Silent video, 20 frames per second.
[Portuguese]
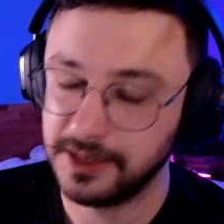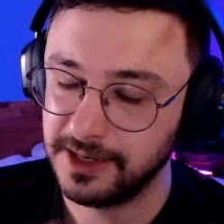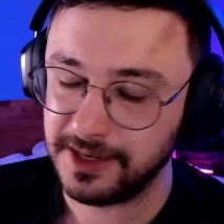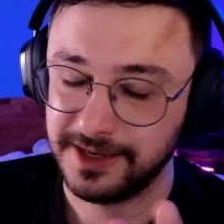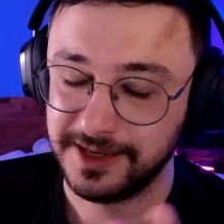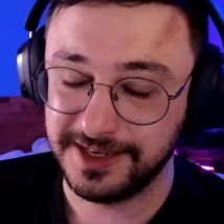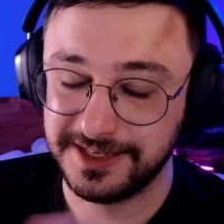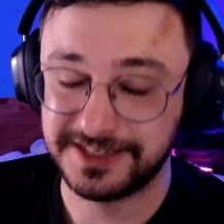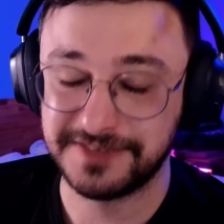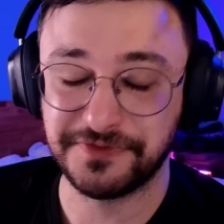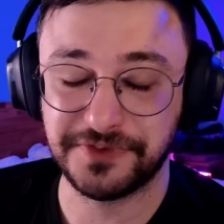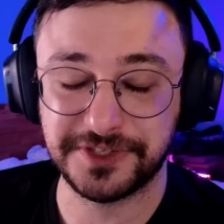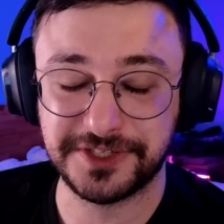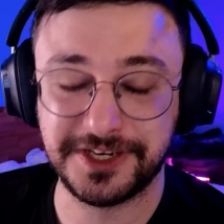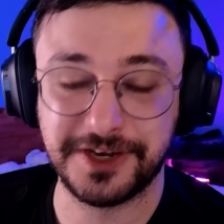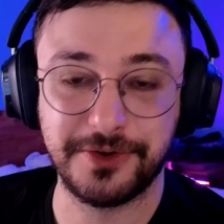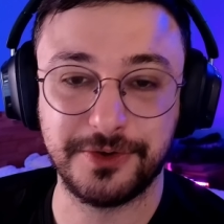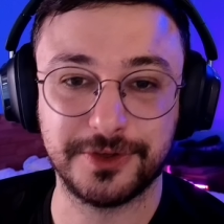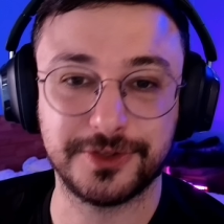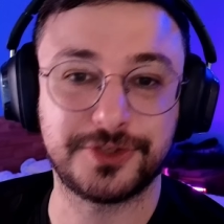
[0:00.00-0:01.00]
E se você
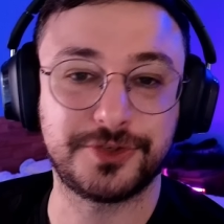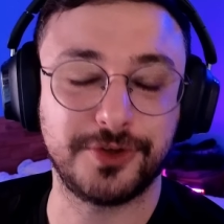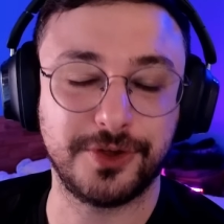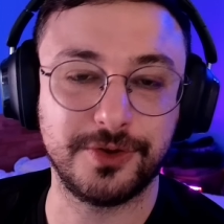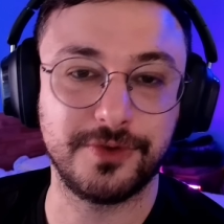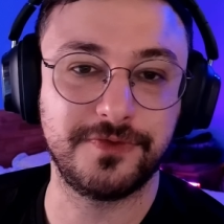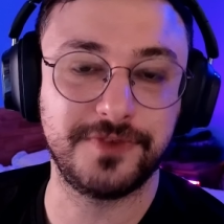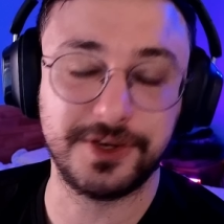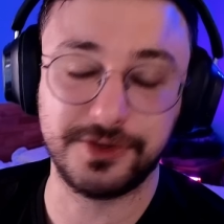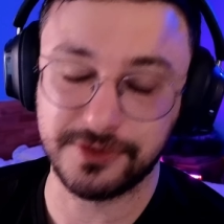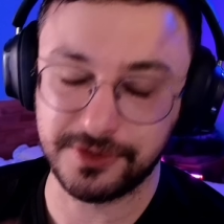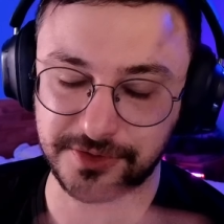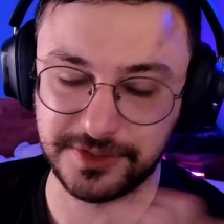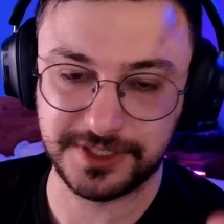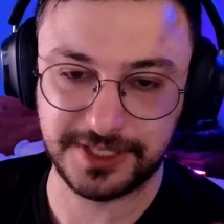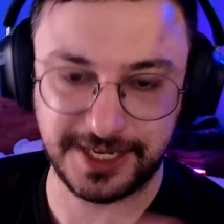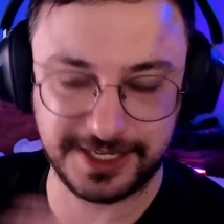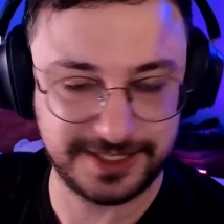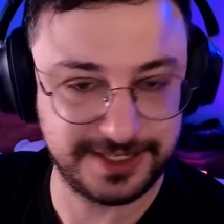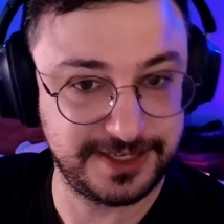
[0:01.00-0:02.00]
gostou do vídeo, não se
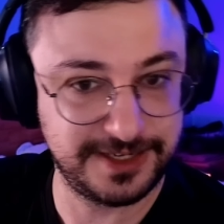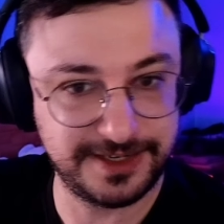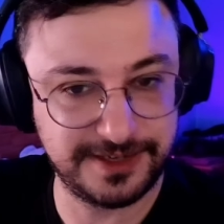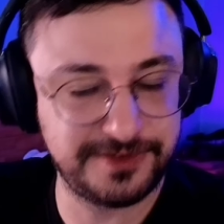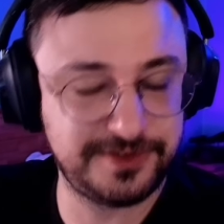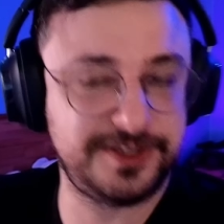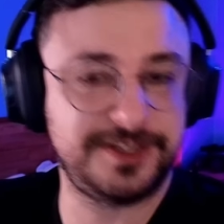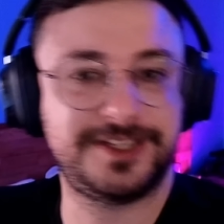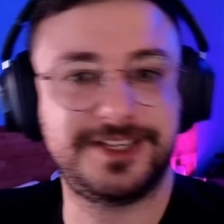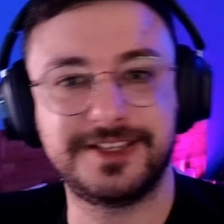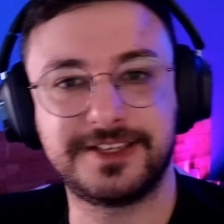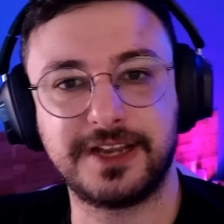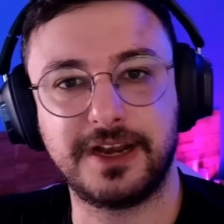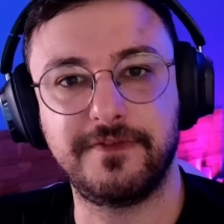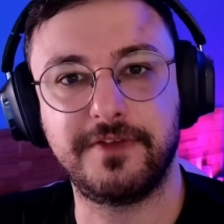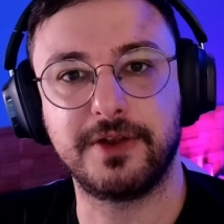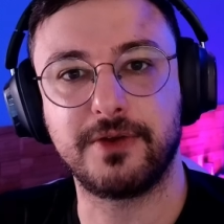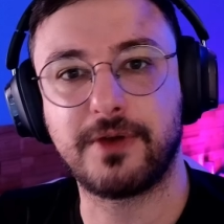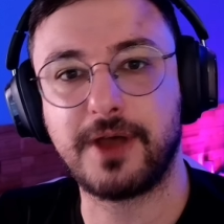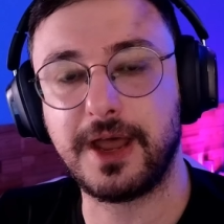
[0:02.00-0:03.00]
esqueça de se inscrever
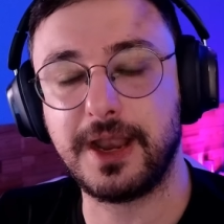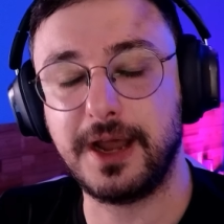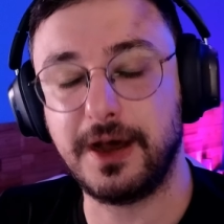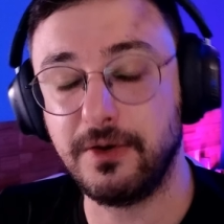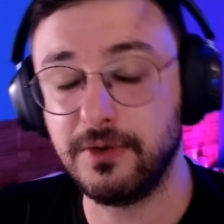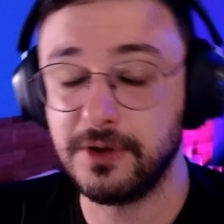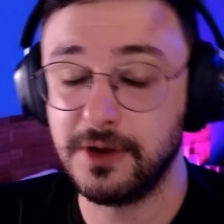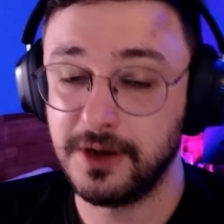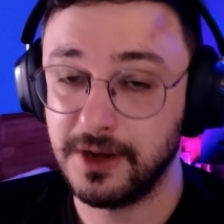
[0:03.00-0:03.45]
no canal